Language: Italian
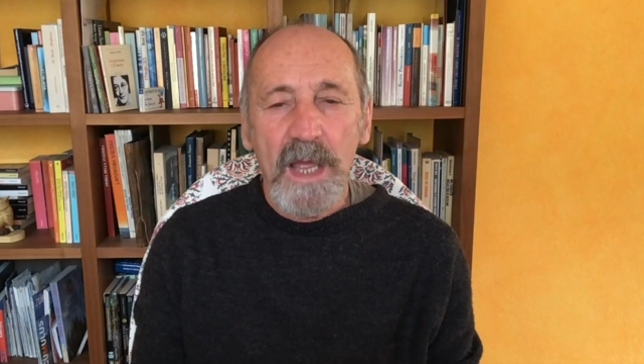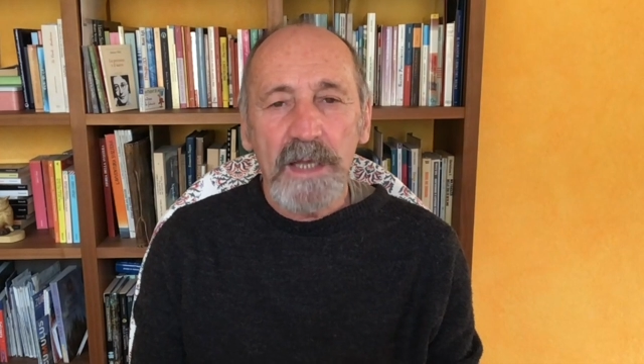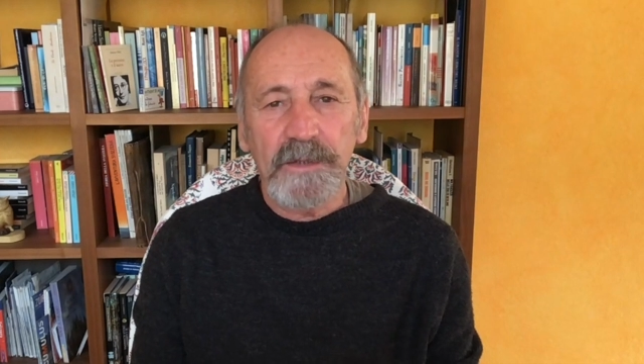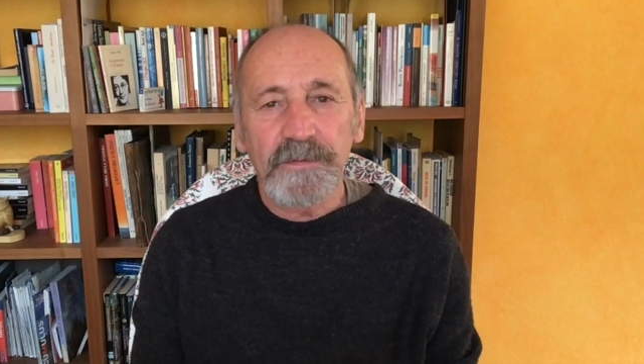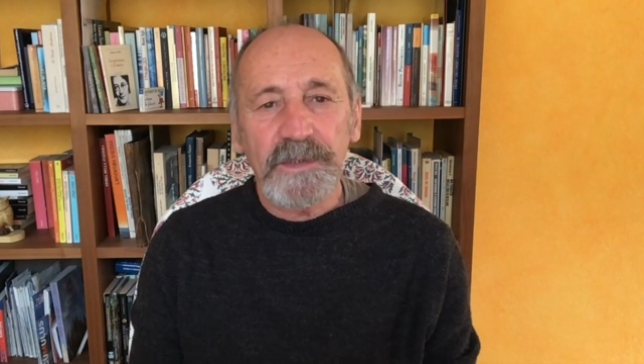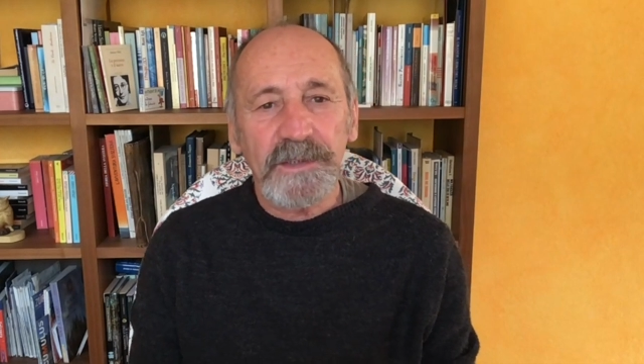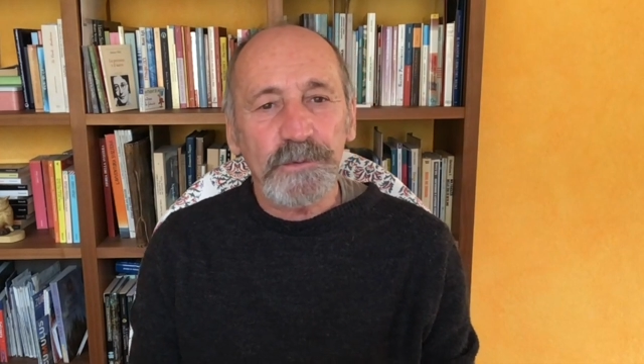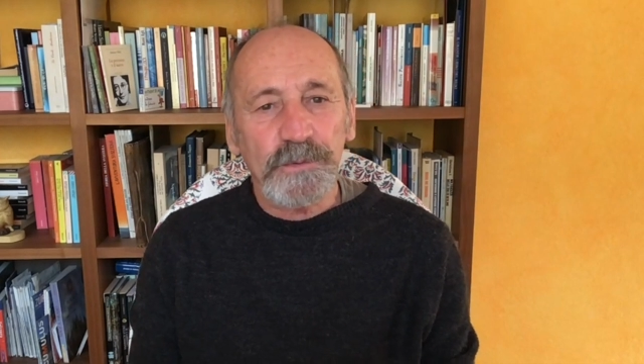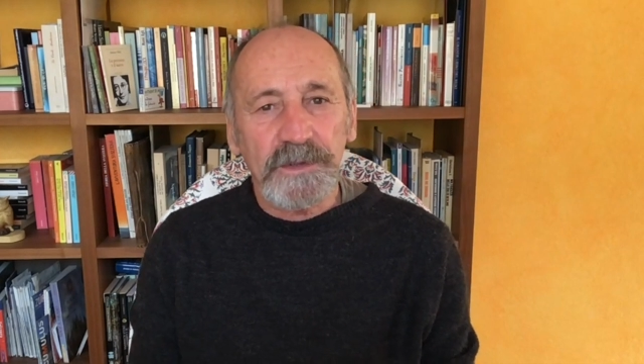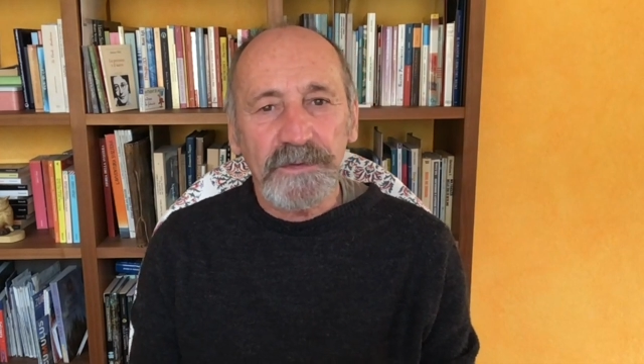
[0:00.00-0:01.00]
Il fine
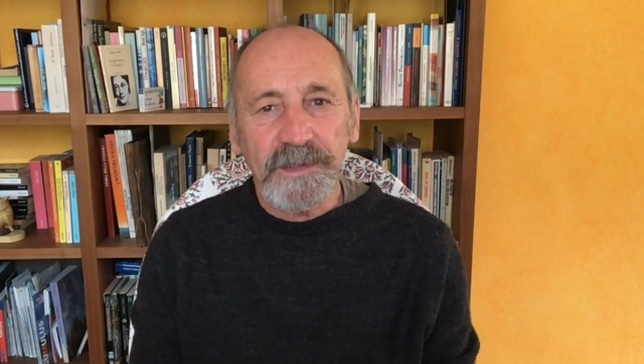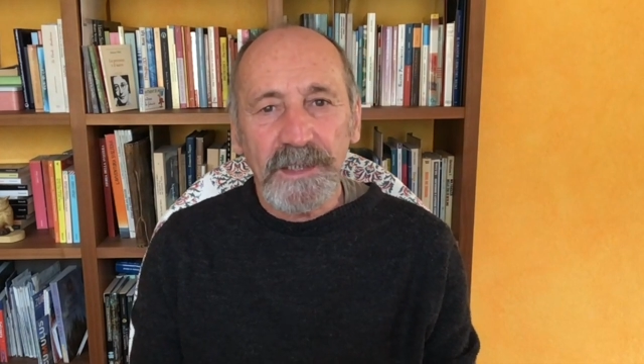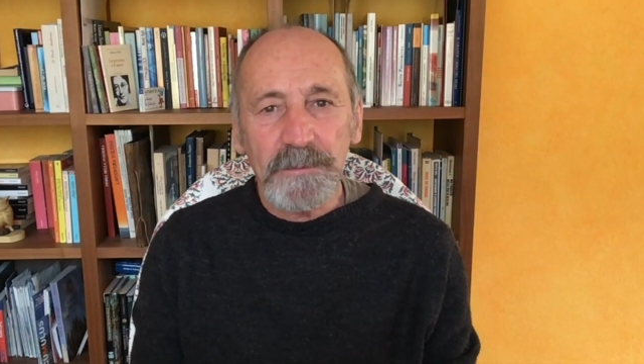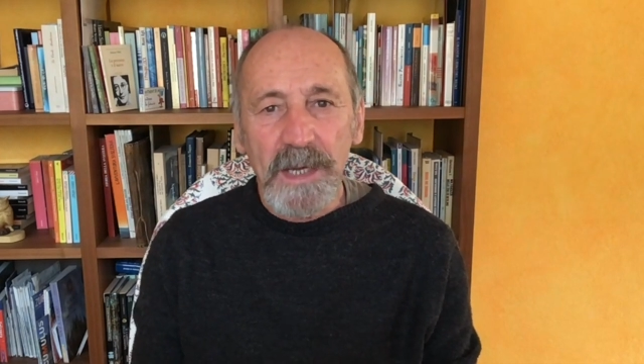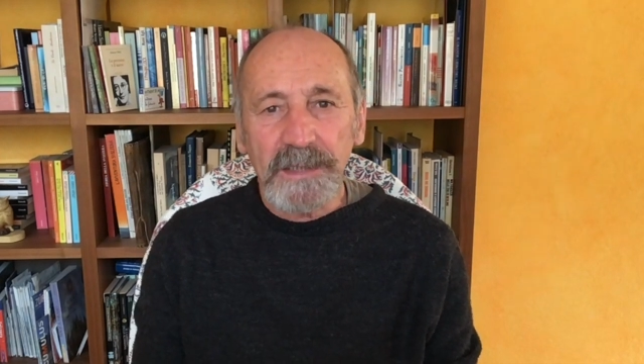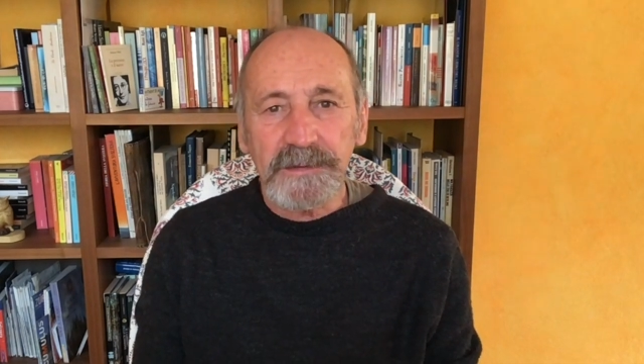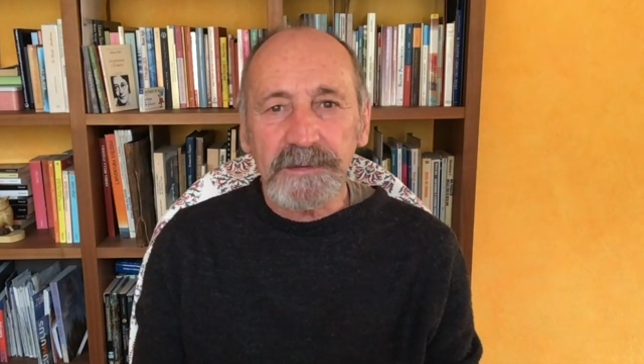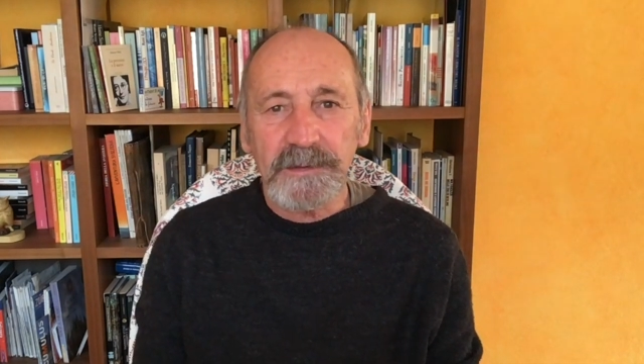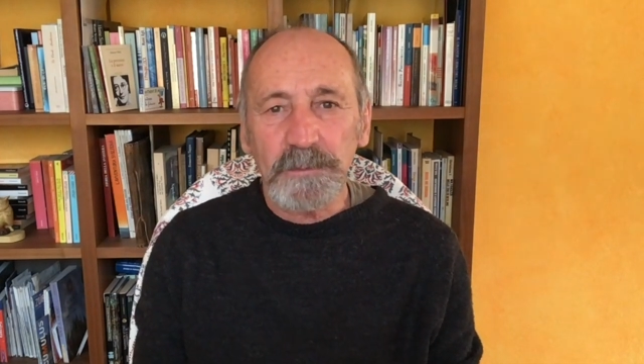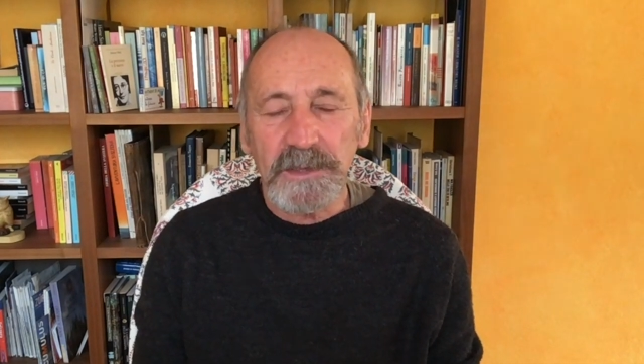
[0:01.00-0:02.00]
giustifica i
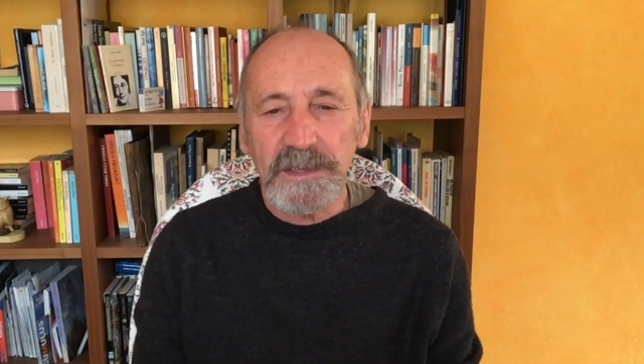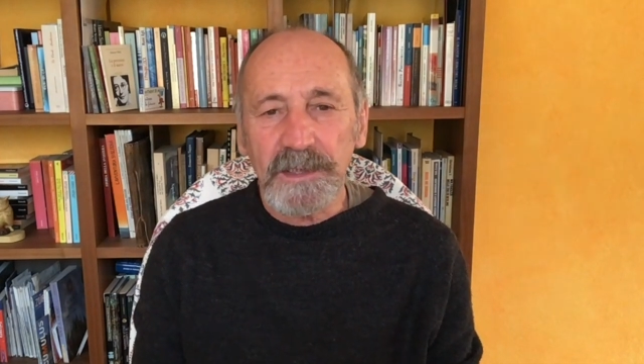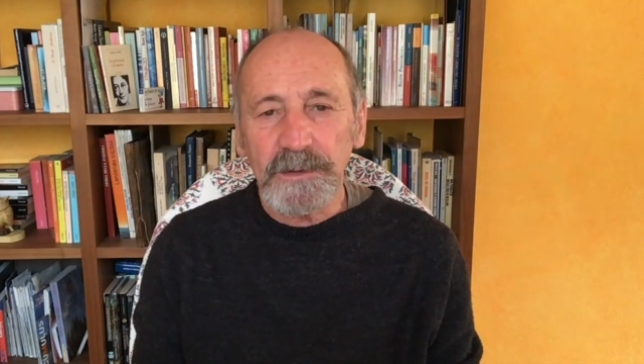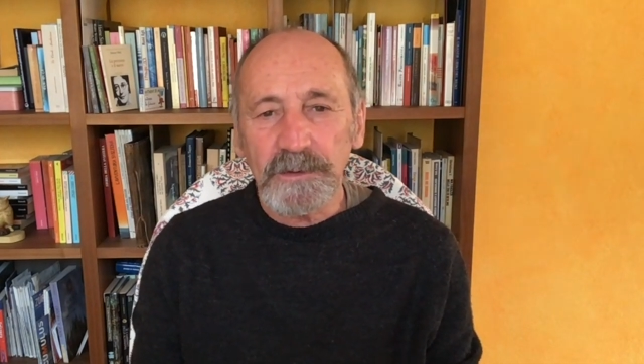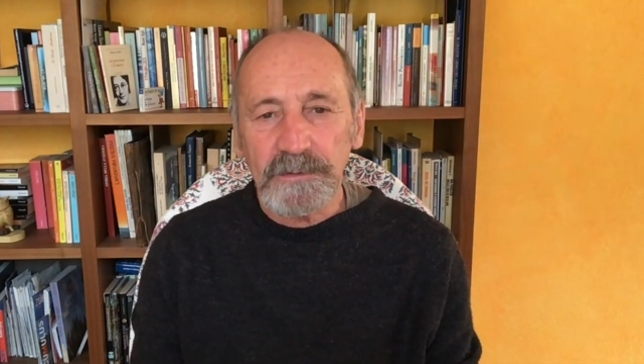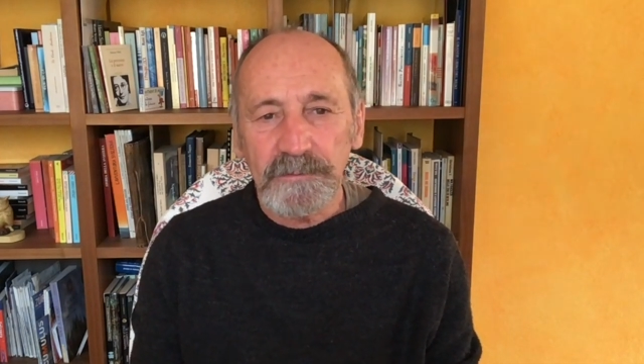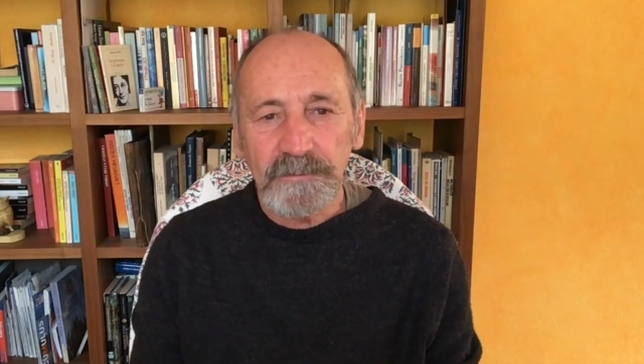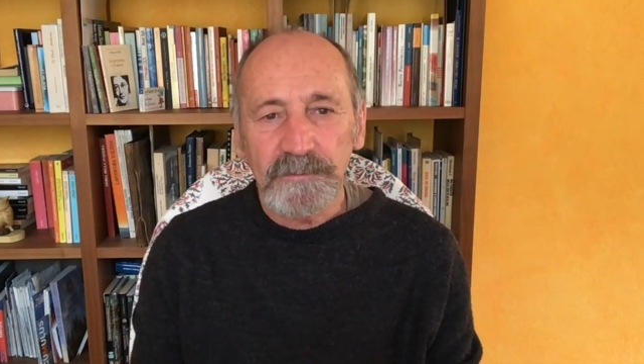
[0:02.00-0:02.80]
mezzi, mi chiedo.